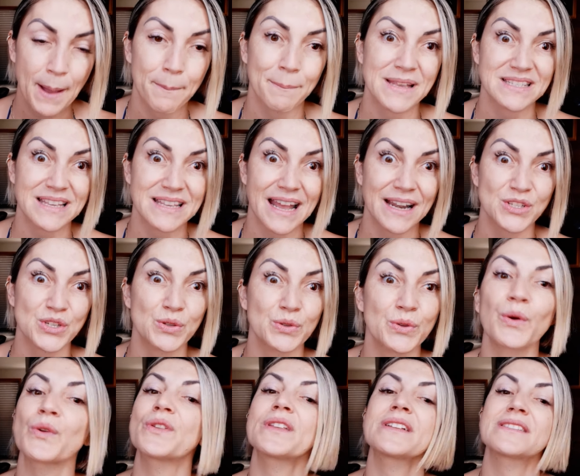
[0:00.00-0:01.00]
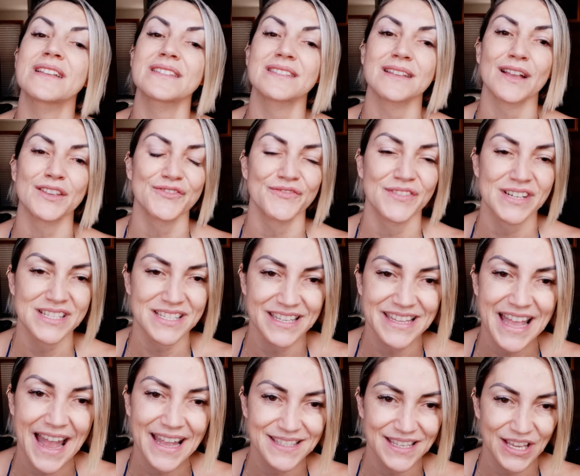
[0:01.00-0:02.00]
apesar de todas as
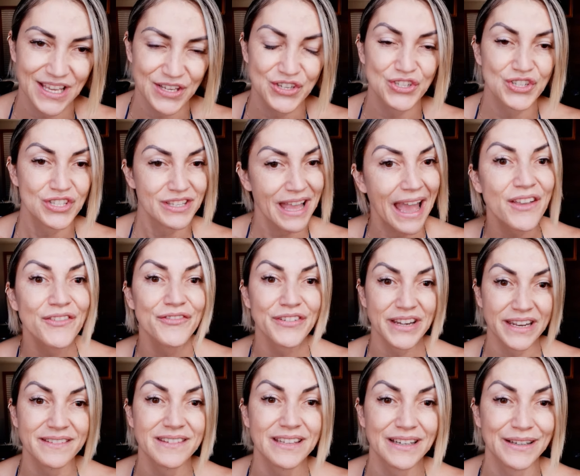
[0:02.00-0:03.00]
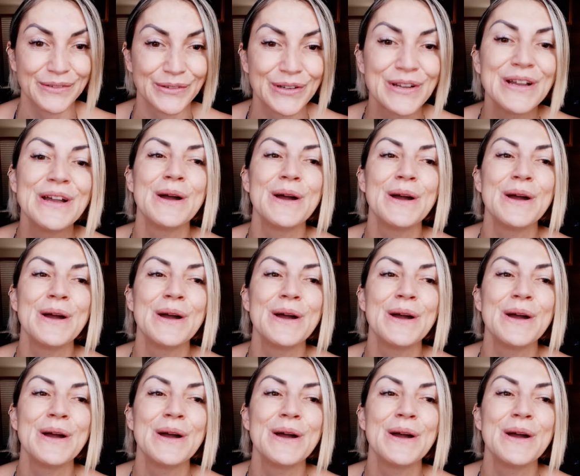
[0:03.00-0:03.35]
adversidades que a gente está enfrentando,